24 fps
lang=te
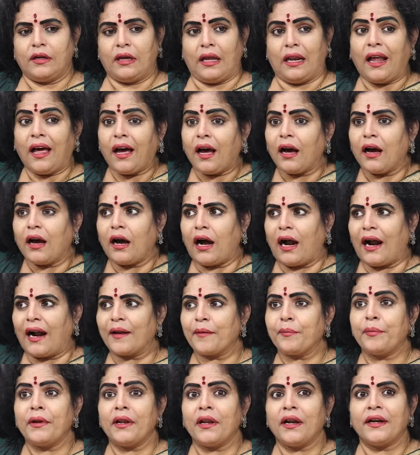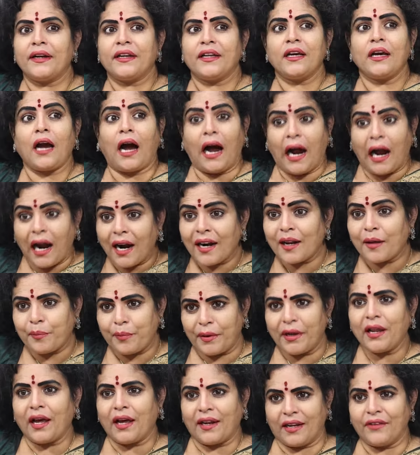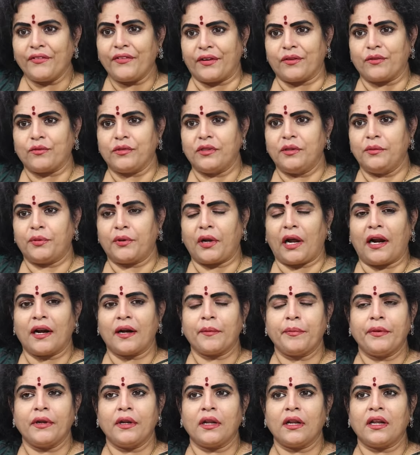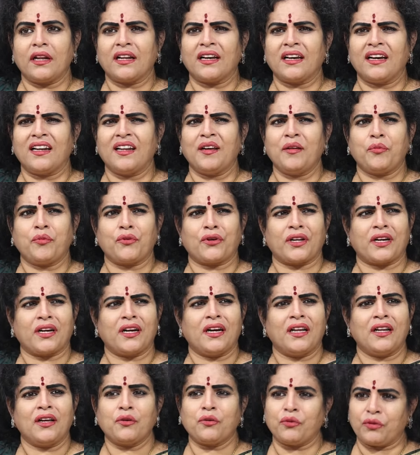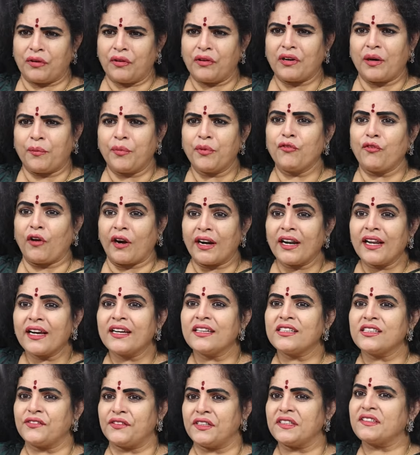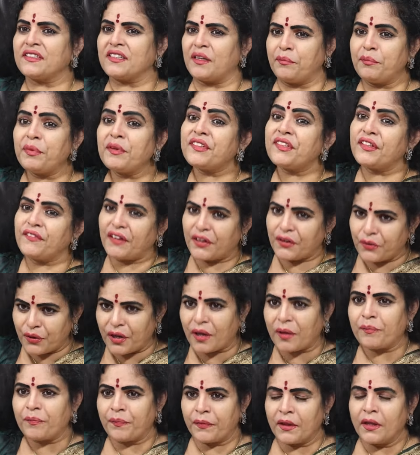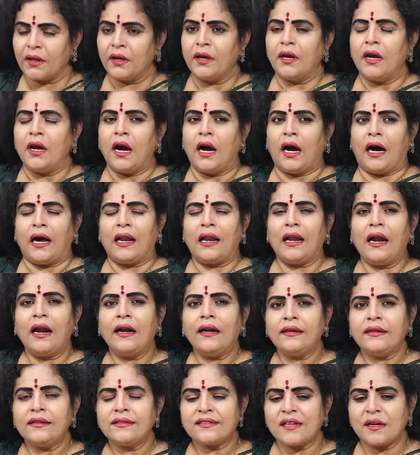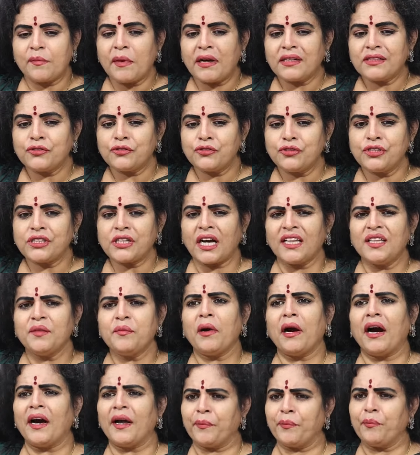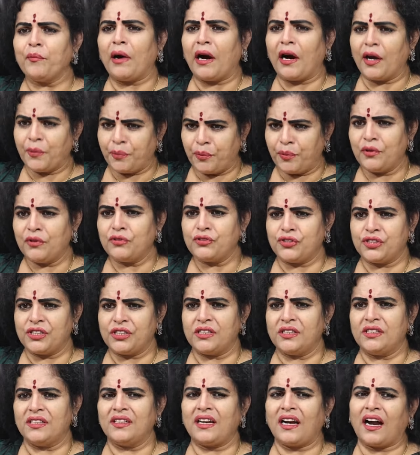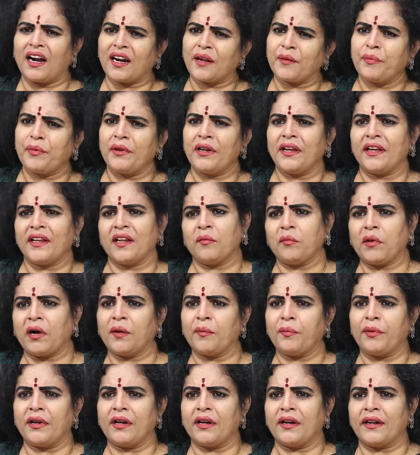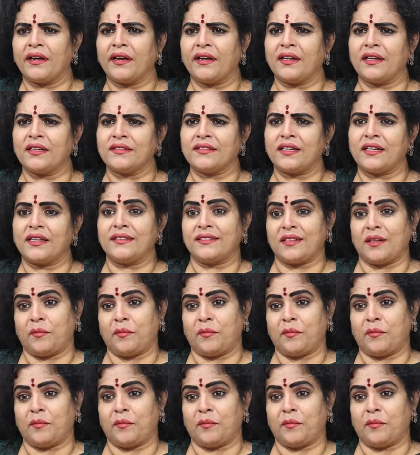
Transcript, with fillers: ఎలా ఆడపిల్ల అంటే ఆడపిల్ల అనేవారు ఇప్పుడు ఆడపిల్లలు అనగానే పుట్టంగానే ఒకప్పుడు వడ్ల గింజ వేసి చంపేసేవారు కూడా అలాంటి సమాజం నుంచి అది మార్పు మార్పులు వచ్చి ఆడపిల్లైనా మగపిల్లడైనా సరే